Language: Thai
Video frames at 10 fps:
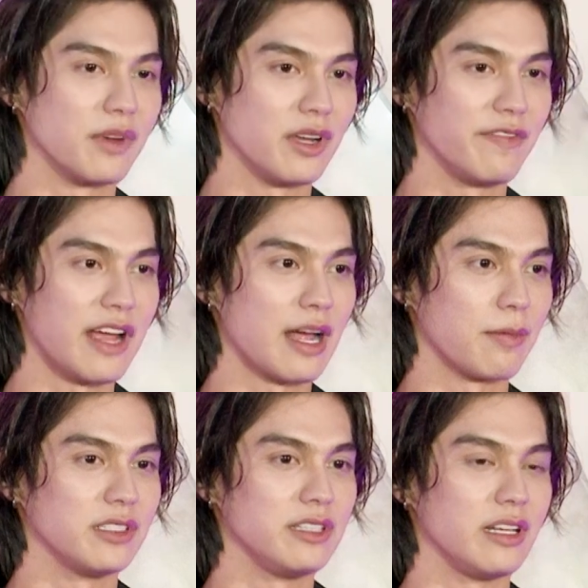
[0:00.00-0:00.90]
คือแฟนคลับ
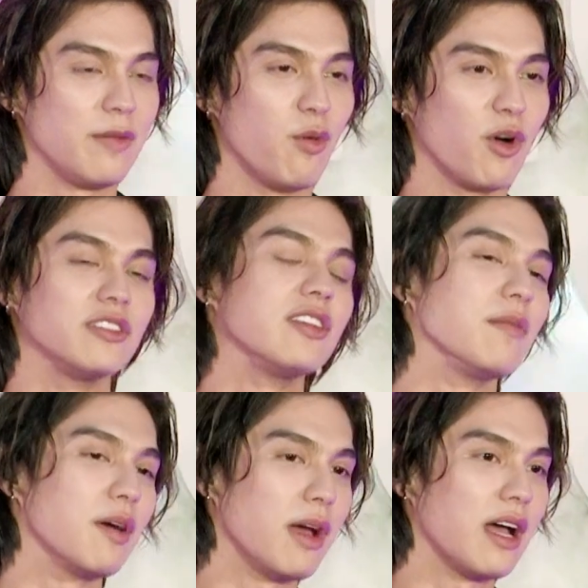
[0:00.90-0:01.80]
คือสิ่งที่ผมคอนเซิร์
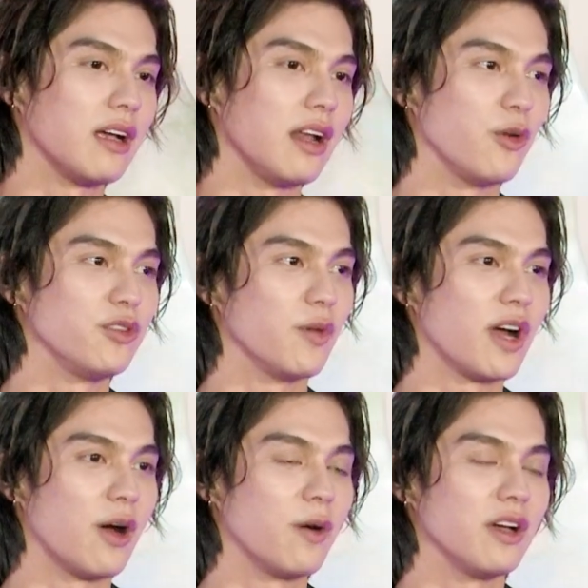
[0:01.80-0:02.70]
นมากๆคือเรารู้สึกว่า
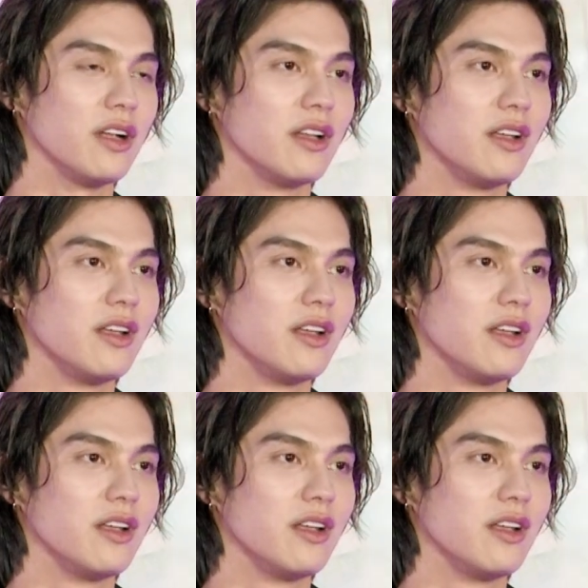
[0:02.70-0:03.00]
เขาคือ